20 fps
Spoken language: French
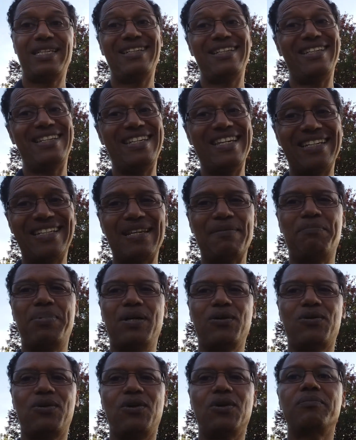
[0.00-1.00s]
n'y était
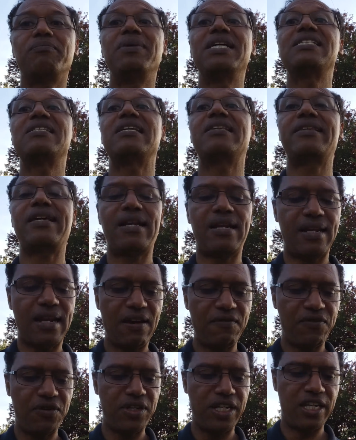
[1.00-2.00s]
pas encore, mais c'était
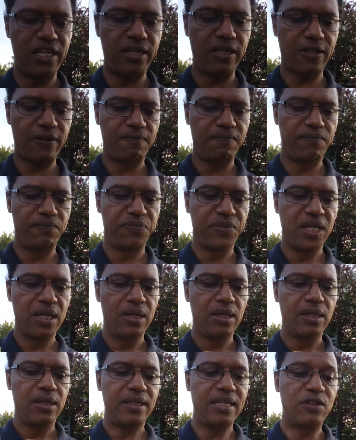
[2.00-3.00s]
l'avenir
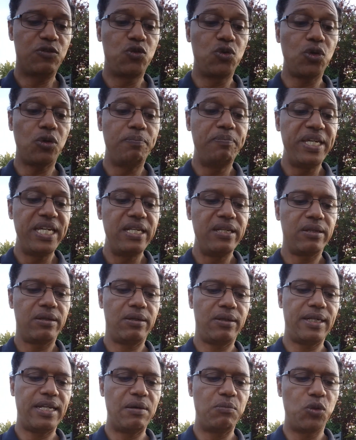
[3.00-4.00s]
les
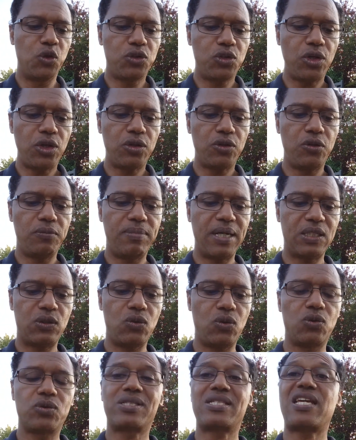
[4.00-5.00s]
turbines, les moteurs de
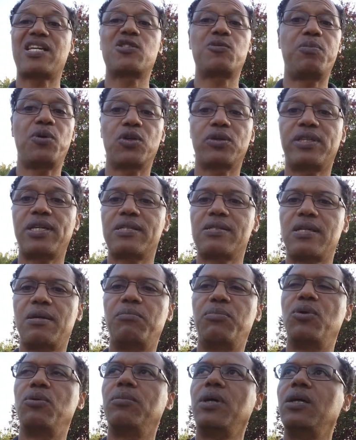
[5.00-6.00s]
bateaux s'exportaient
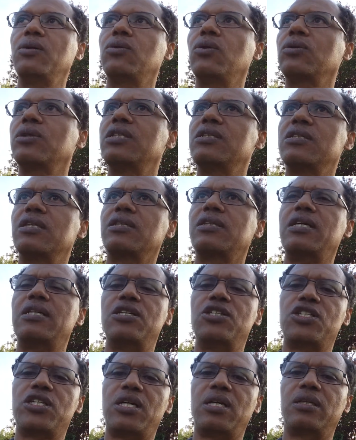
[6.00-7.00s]
simplement. Donc ils étaient
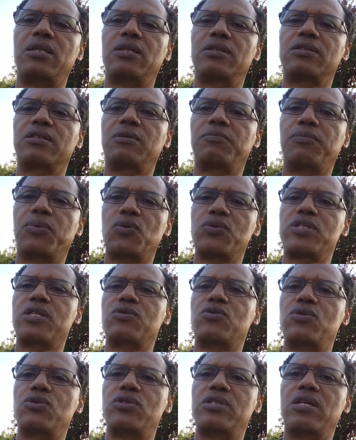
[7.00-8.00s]
déjà dans un
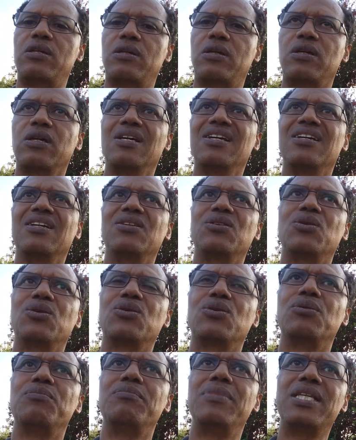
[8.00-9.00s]
processus
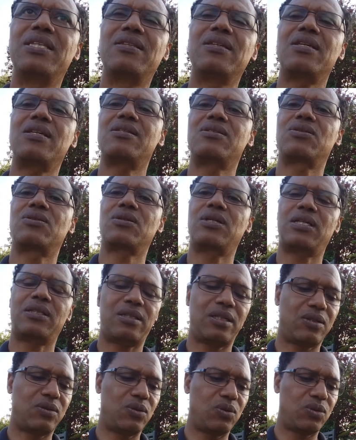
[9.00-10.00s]
de, maîtrise de la
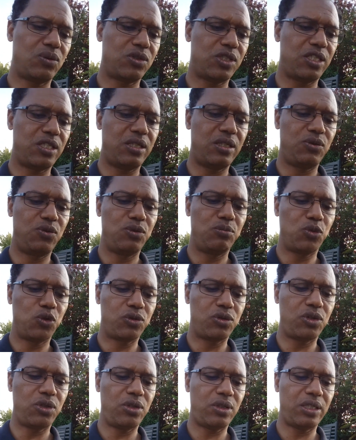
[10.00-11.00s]
technologie, du
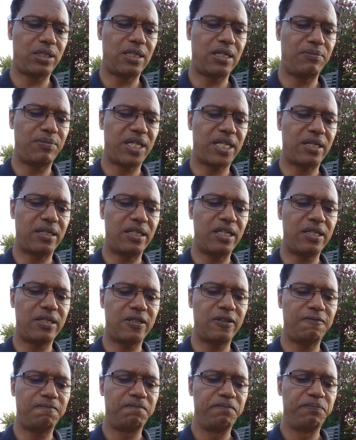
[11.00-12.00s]
moteur et de la mécanique.